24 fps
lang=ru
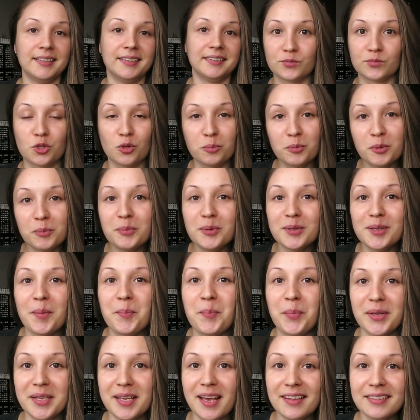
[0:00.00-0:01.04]
чтобы было
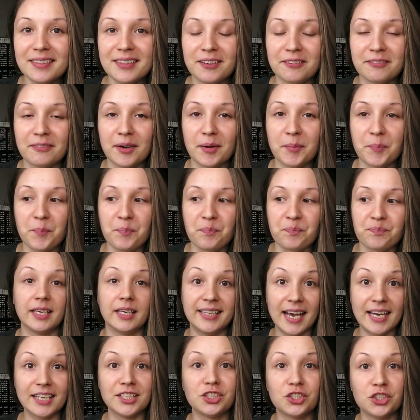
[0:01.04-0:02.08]
понятно вам,
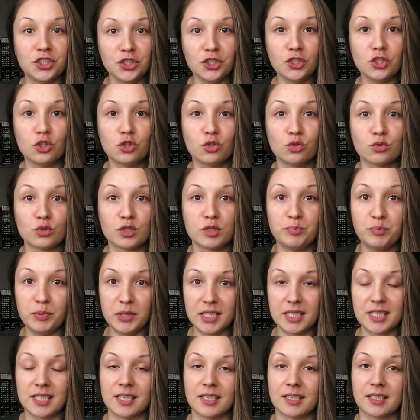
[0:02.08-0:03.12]
я чищу
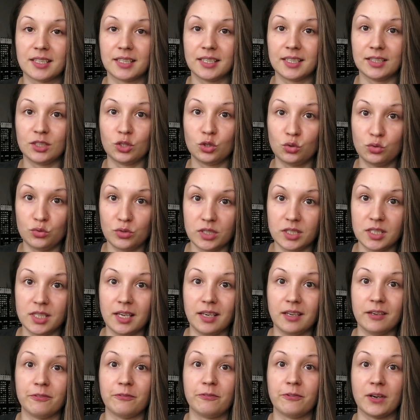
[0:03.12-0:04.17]
список
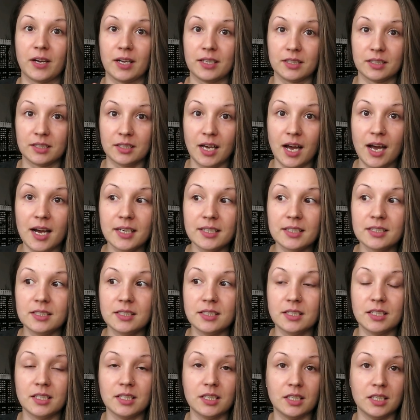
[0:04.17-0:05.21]
друзей
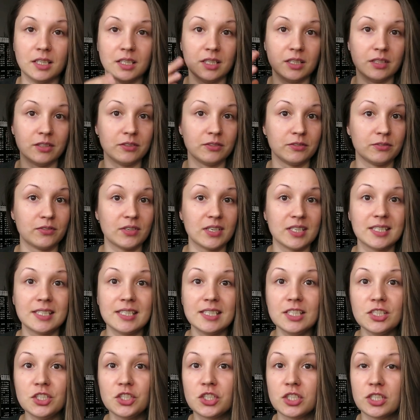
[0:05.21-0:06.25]
ВКонтакте и в
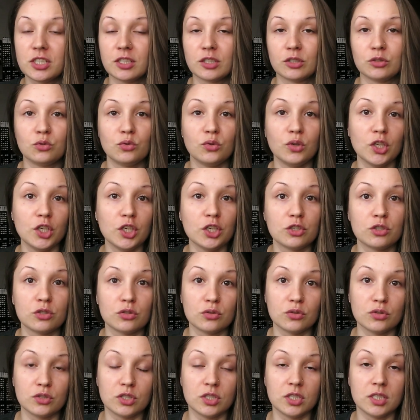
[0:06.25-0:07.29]
различных других
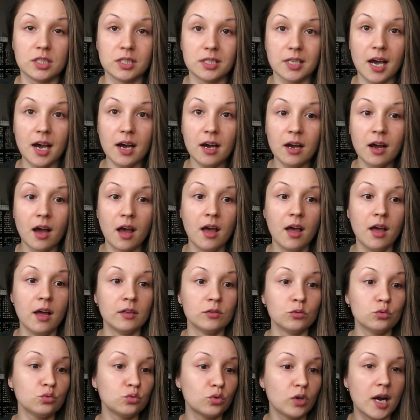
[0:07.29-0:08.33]
соцсетях,
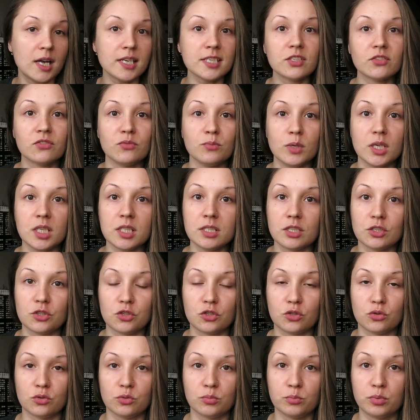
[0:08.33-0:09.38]
ну, раз в месяц,
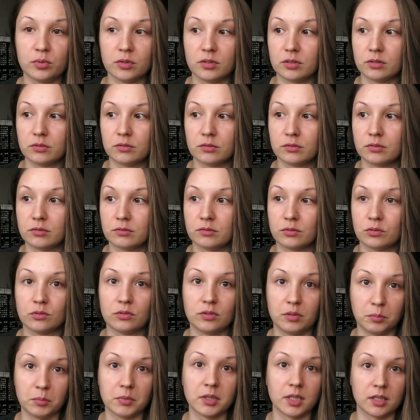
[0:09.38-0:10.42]
чтобы вот
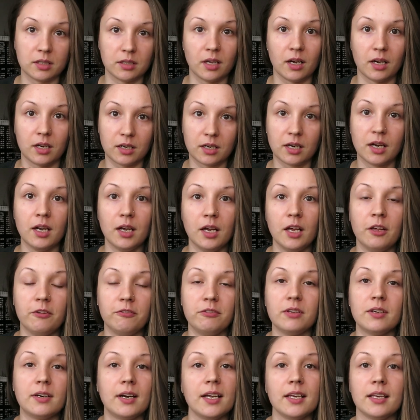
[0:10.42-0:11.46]
именно так
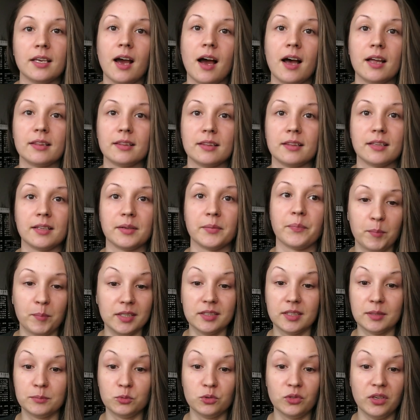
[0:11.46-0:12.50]
вероятно.
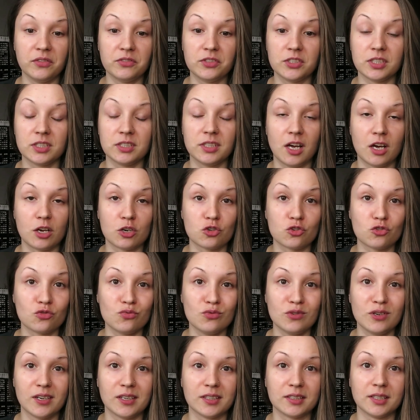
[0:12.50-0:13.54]
Поэтому я всегда
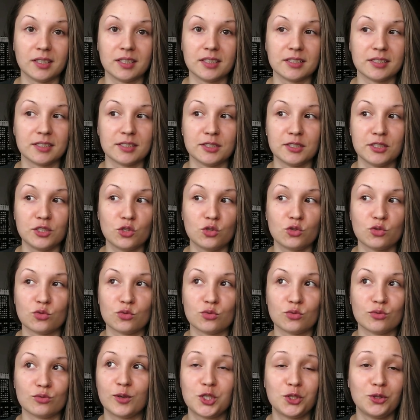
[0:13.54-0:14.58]
ржу, когда
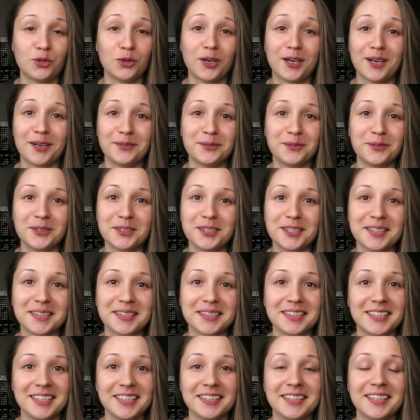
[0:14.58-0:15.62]
слышу, что кого-то
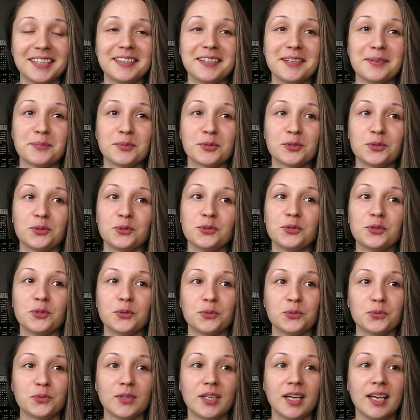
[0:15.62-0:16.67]
где-то там кто-то
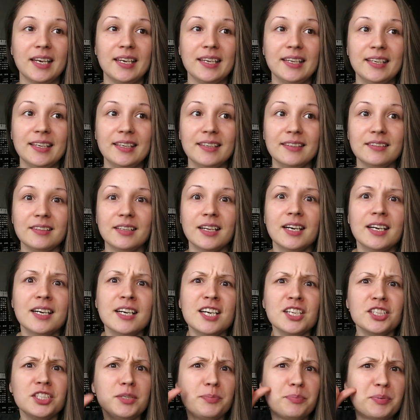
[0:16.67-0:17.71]
удалил,
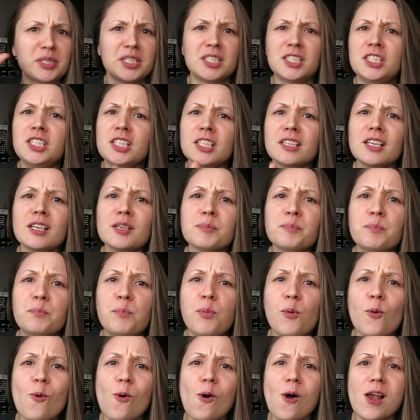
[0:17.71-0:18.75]
типа сделал
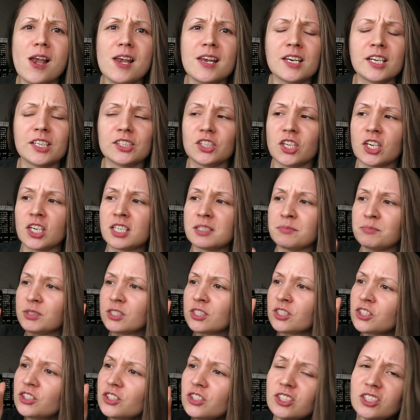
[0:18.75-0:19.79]
больно так
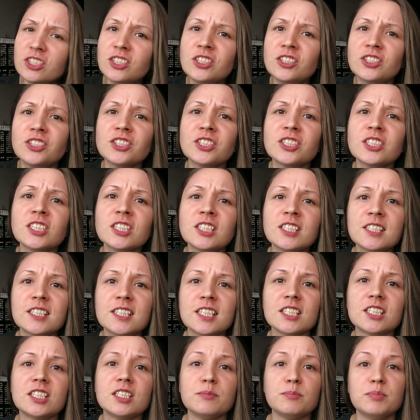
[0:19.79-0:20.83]
именно, а,
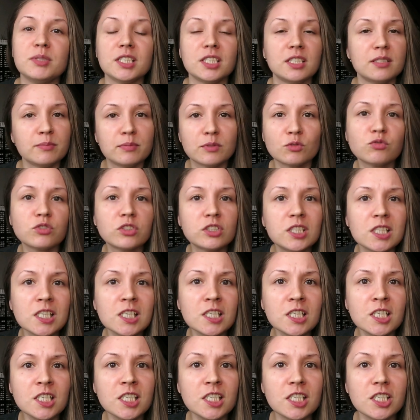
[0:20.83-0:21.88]
на тебе, тебе
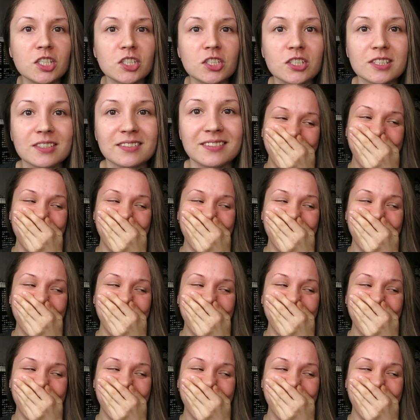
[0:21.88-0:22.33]
удалил.